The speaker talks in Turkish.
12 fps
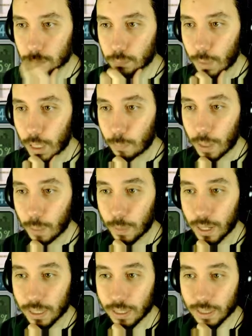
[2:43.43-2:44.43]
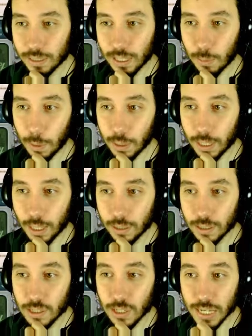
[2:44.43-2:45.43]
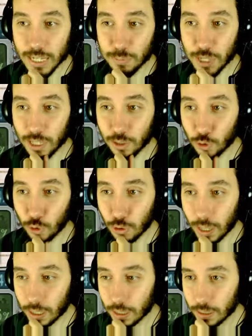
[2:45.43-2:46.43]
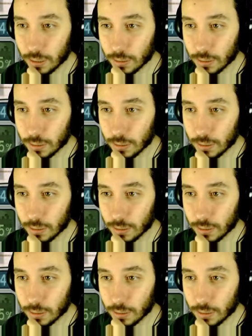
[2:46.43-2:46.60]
Bak bak bak hareketlere bak ya. Nasıl resim çektiriyor ya.